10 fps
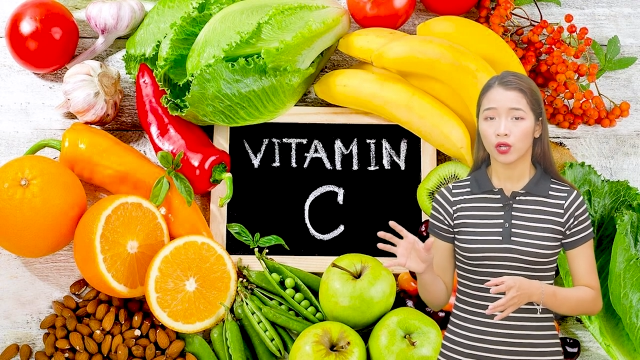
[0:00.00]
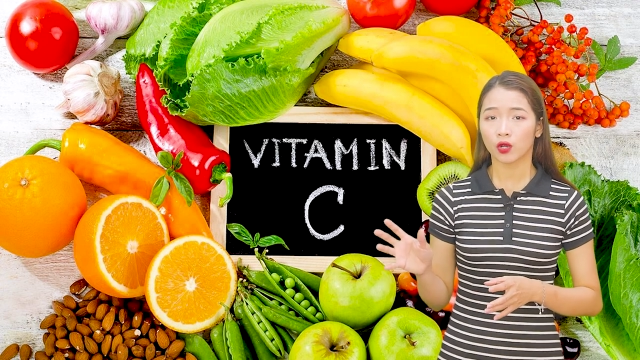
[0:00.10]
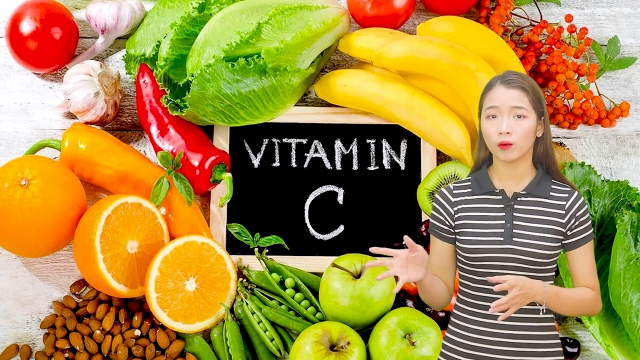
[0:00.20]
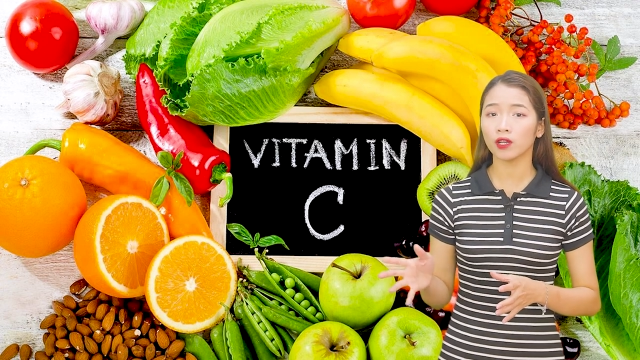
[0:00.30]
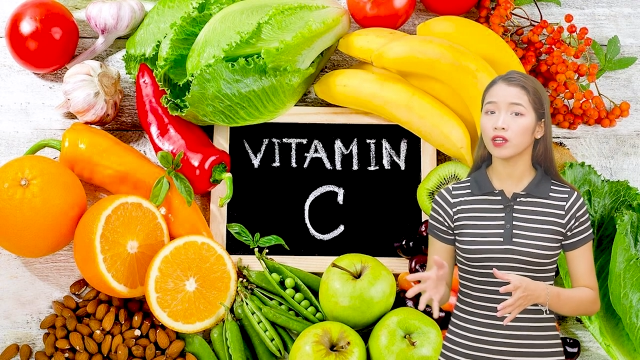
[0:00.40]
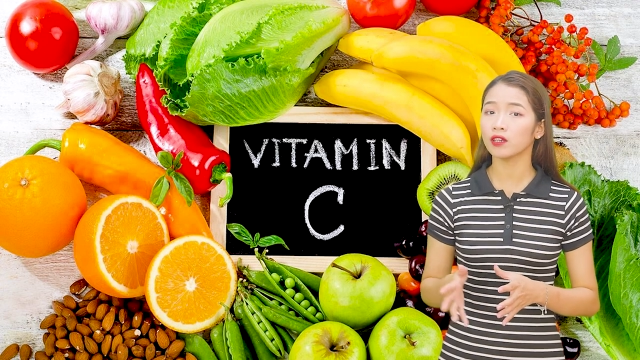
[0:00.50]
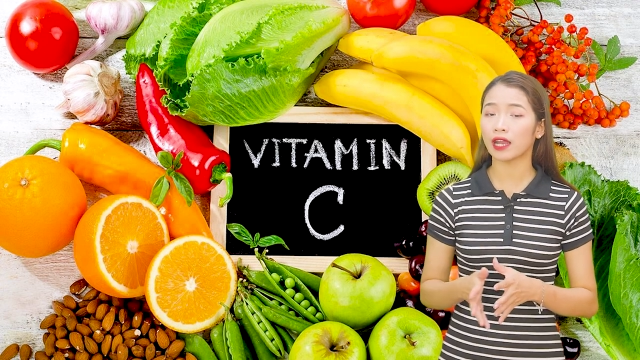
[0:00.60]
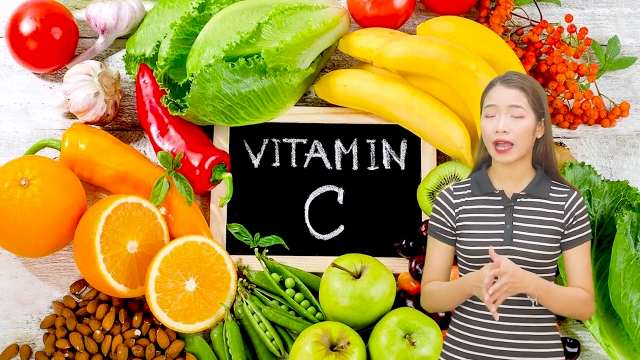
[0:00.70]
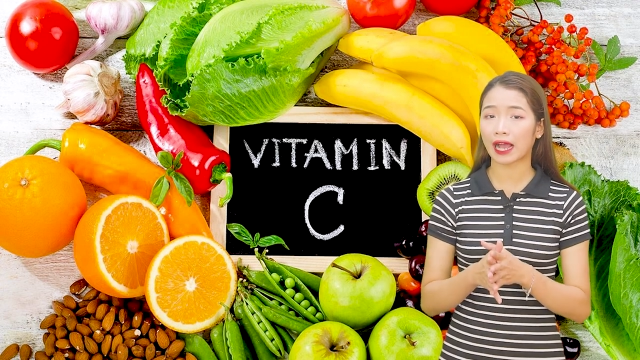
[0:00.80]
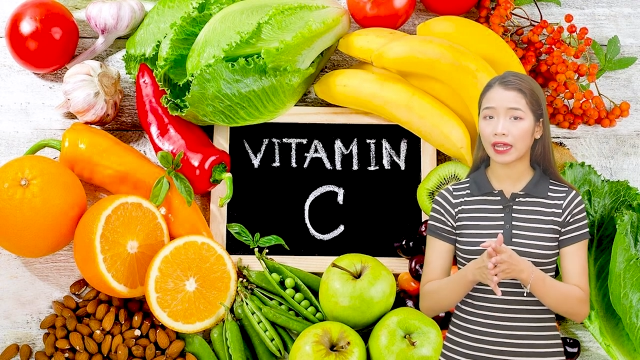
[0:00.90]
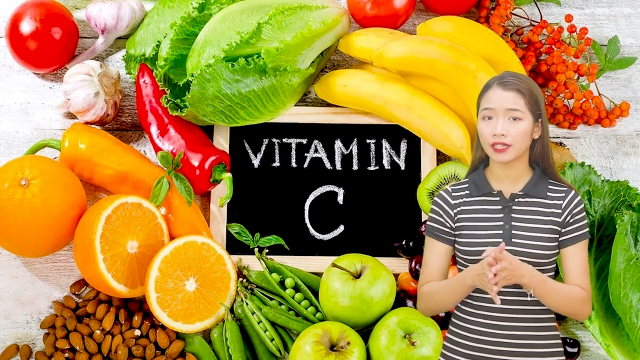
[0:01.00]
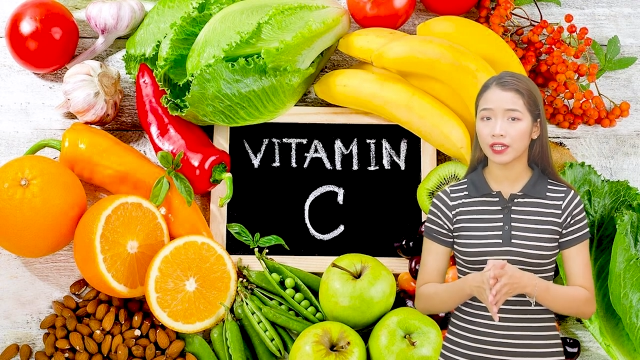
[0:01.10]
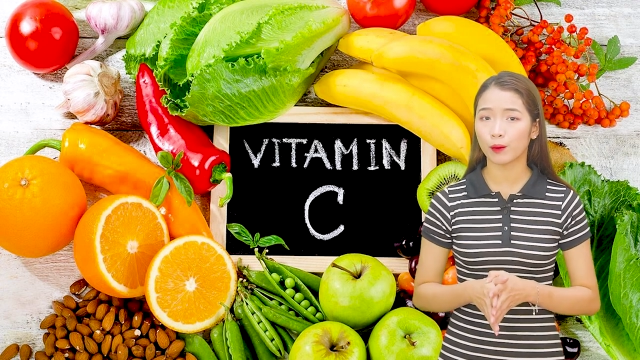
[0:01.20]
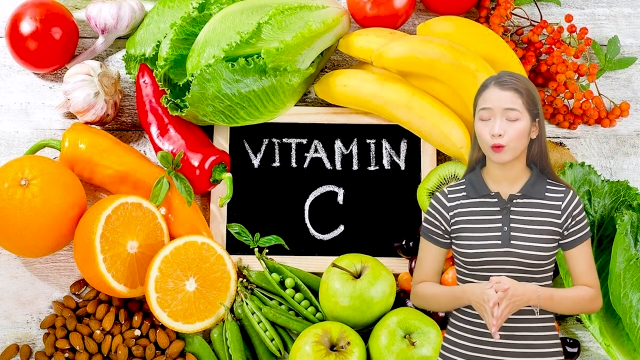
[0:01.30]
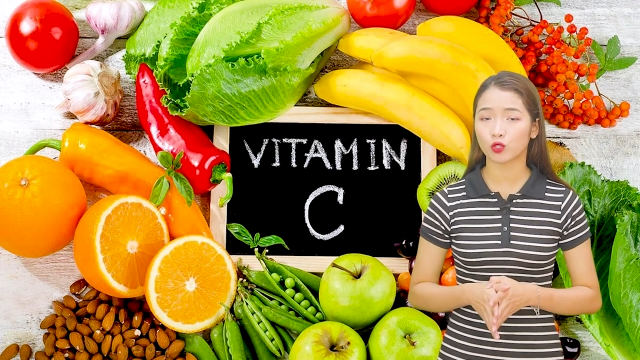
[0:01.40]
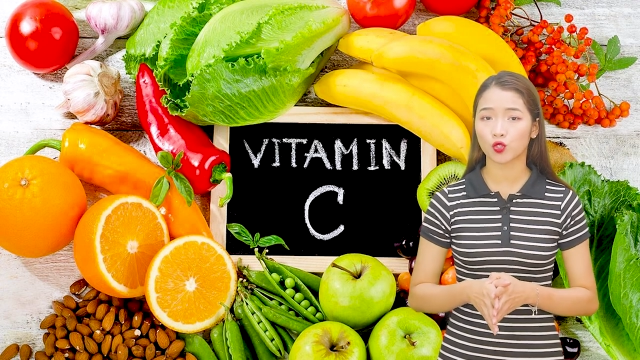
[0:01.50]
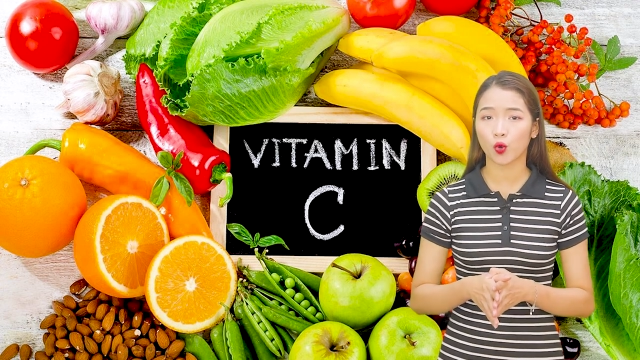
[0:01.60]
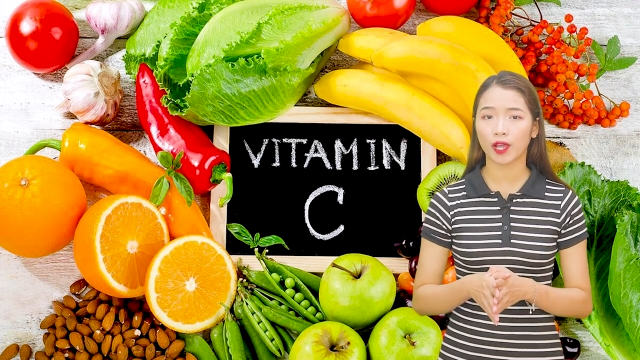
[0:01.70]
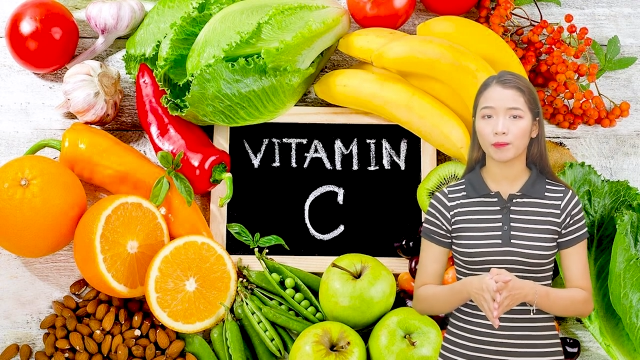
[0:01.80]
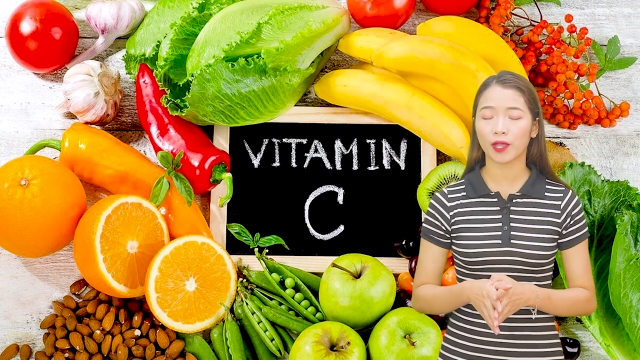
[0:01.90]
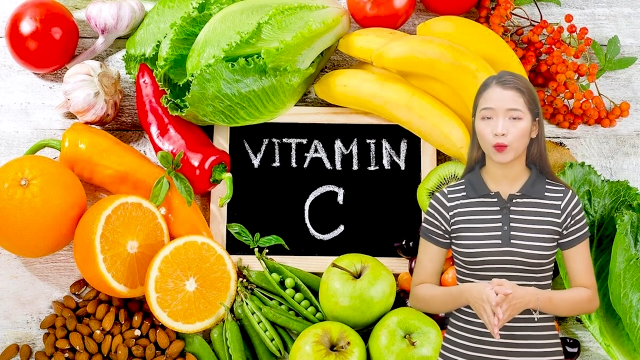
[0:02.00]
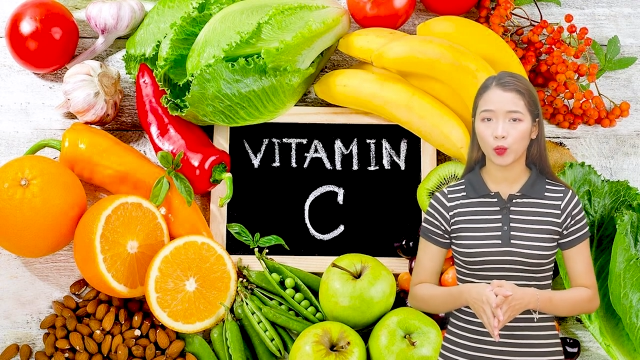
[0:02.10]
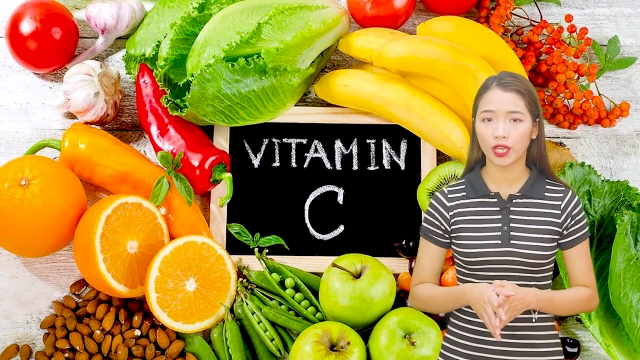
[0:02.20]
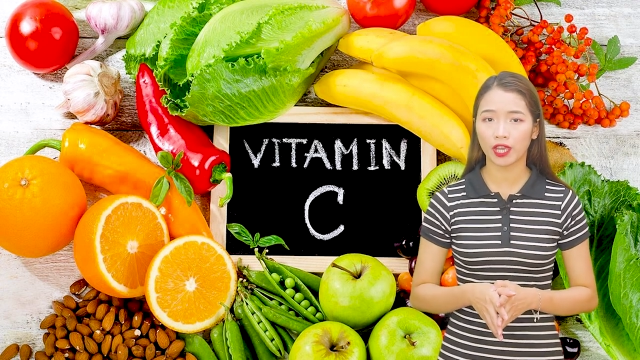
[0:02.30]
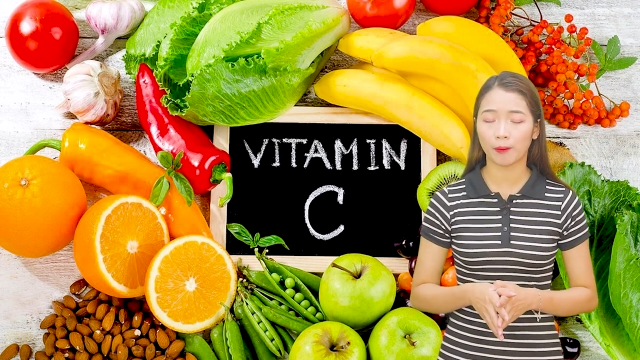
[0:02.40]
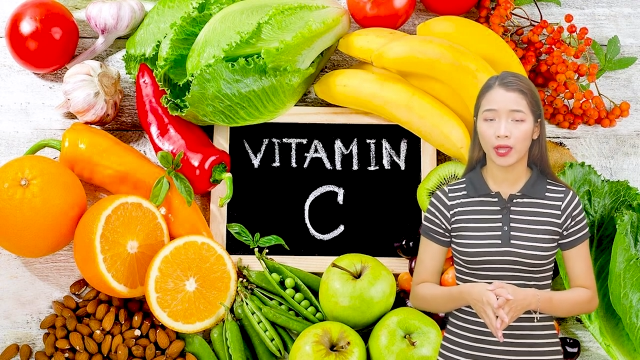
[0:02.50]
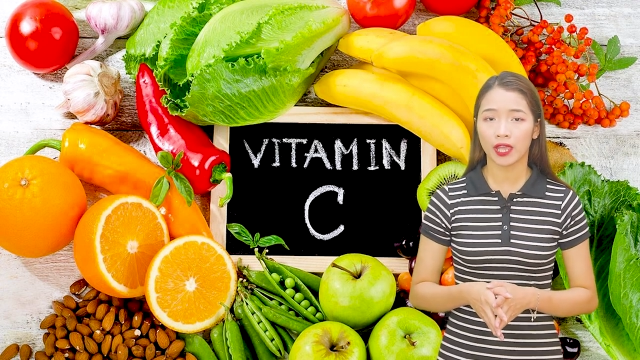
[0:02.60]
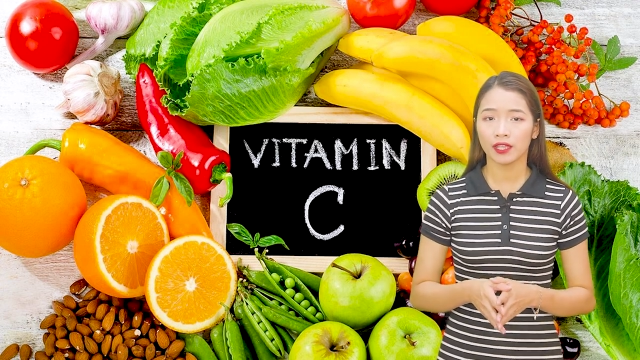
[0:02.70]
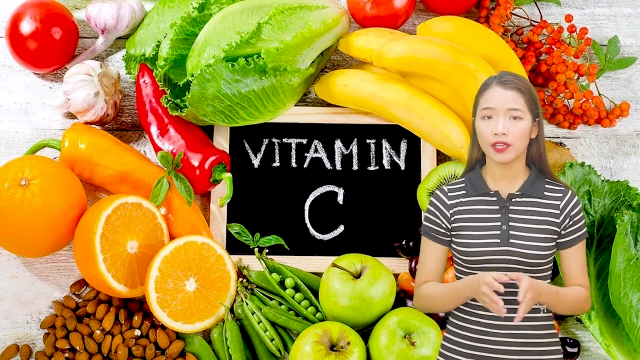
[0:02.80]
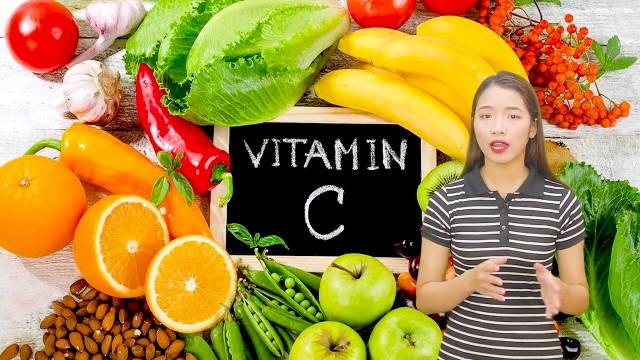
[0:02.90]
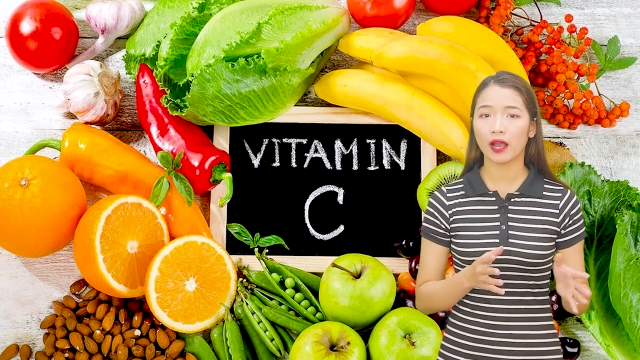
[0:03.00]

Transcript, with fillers: cũng như là ngăn ngừa một số căn bệnh nguy hiểm như